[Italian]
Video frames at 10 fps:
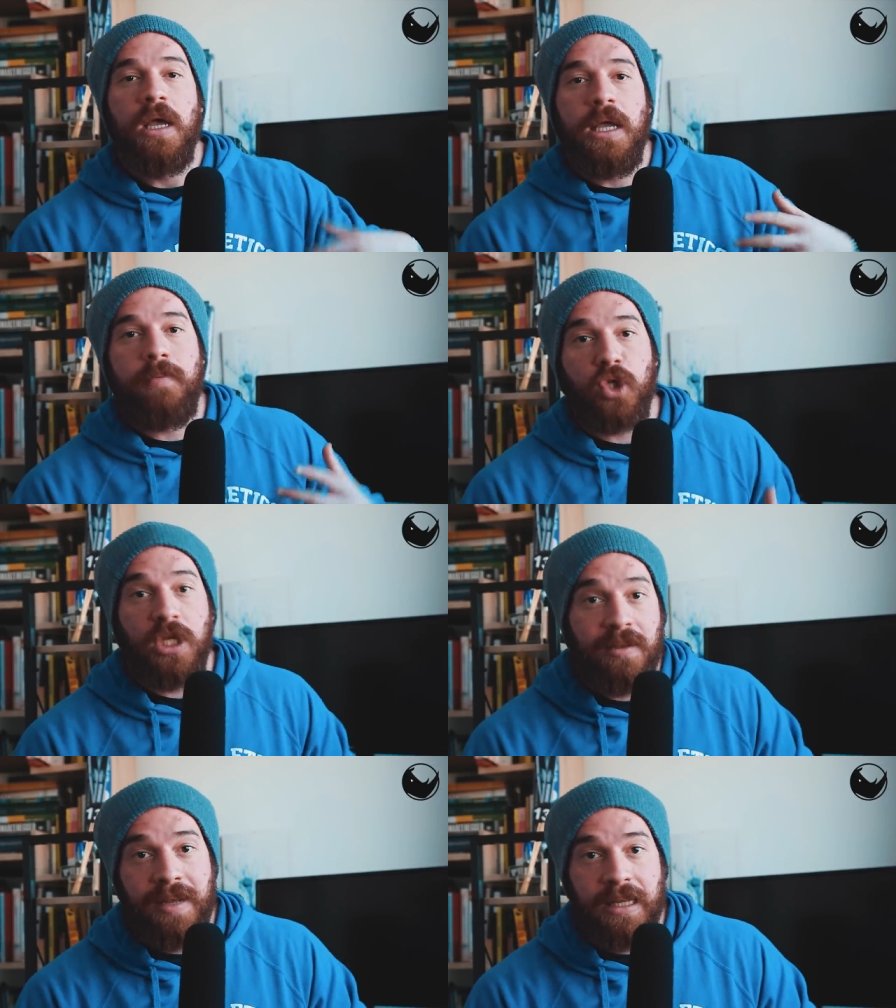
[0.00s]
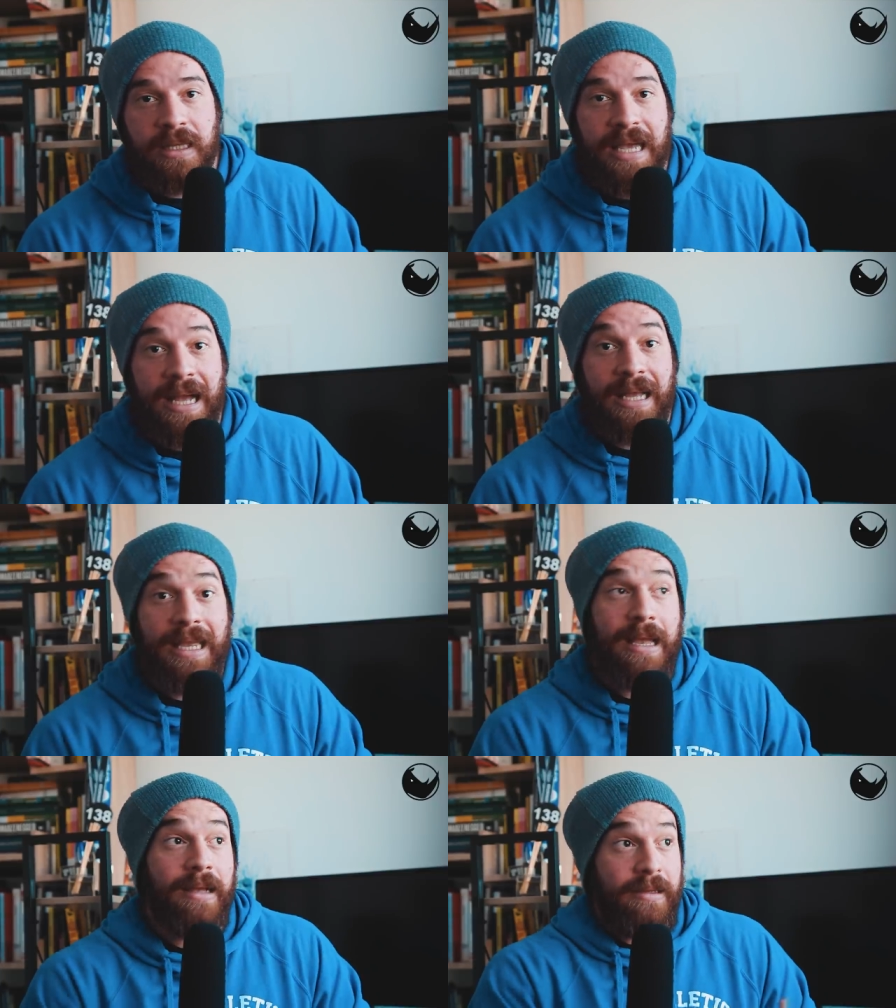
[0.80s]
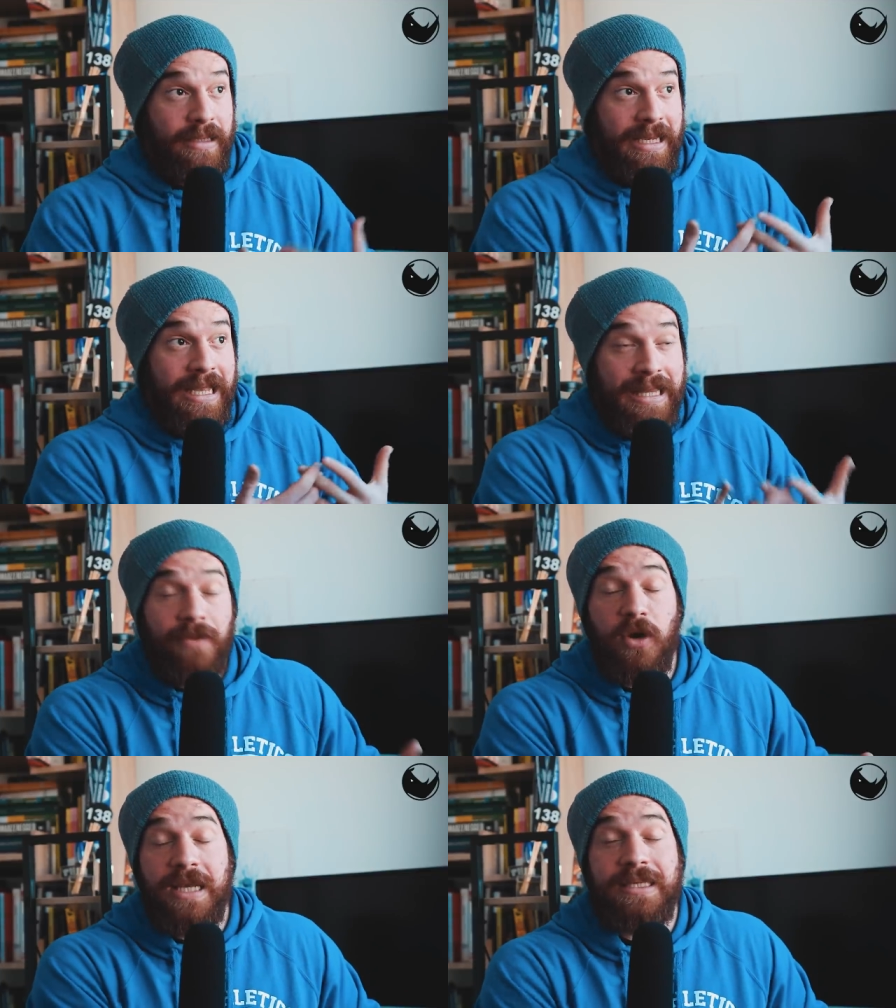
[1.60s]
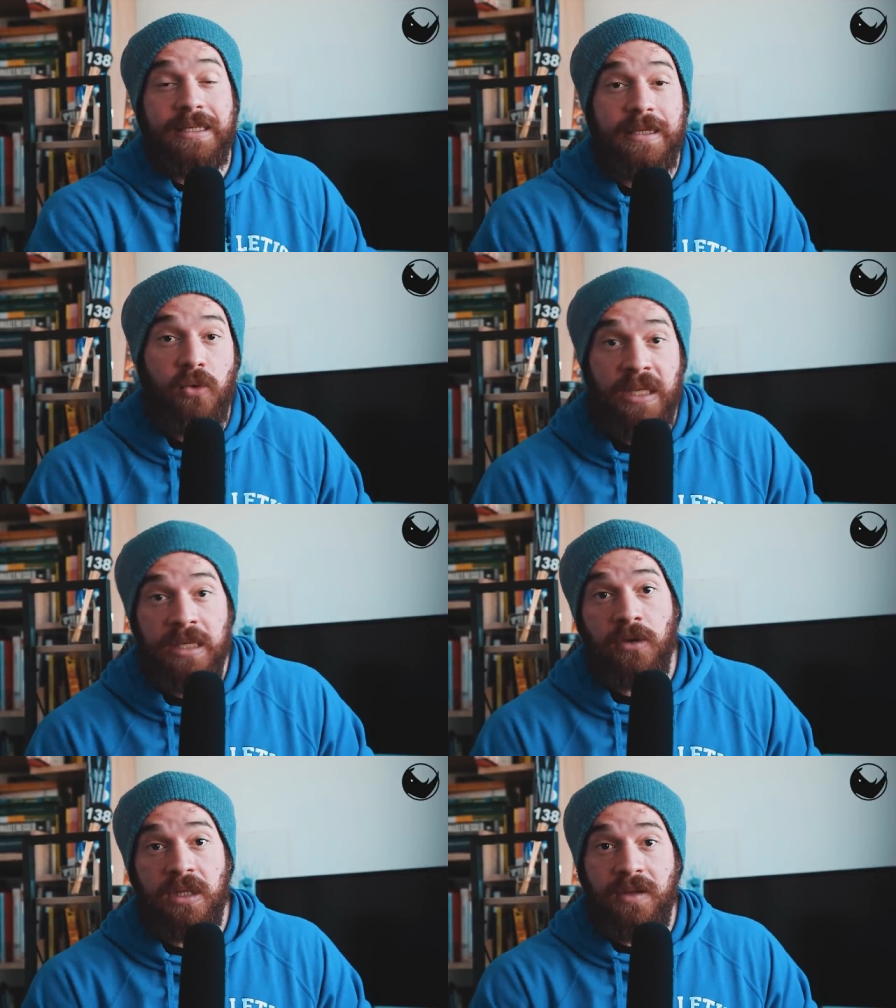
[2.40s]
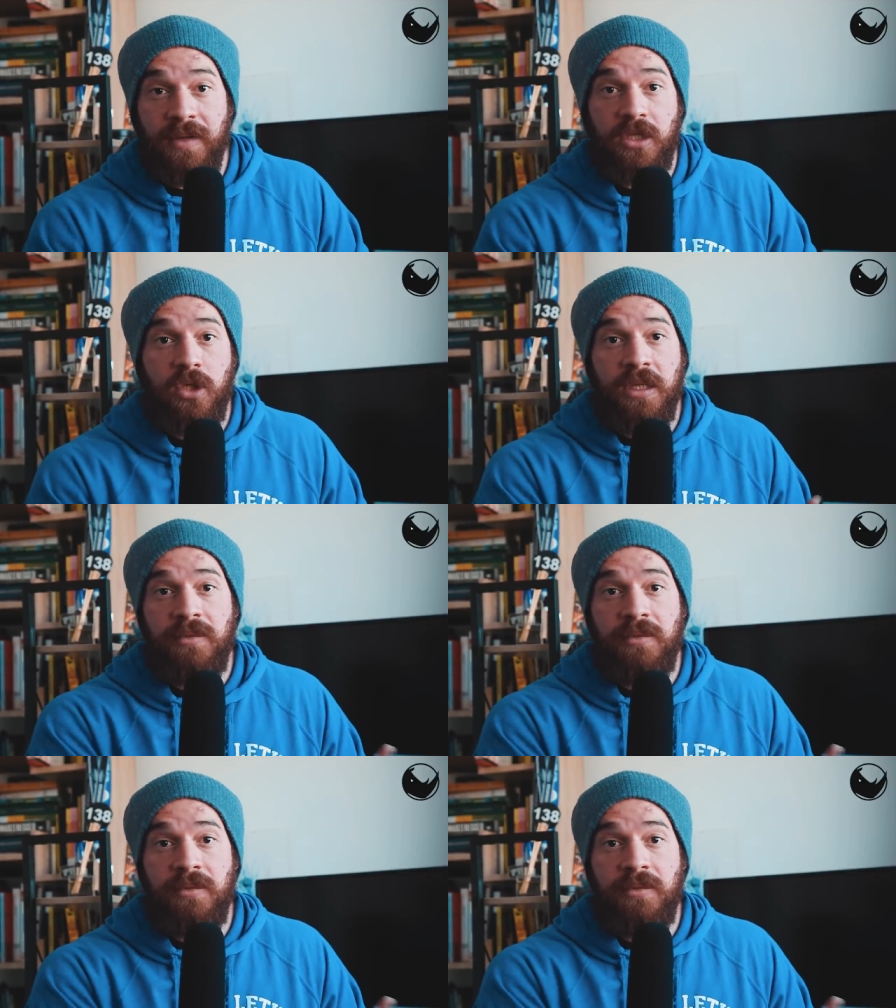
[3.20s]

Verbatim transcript: i procedimenti anche che devono essere seguiti di coltivazione,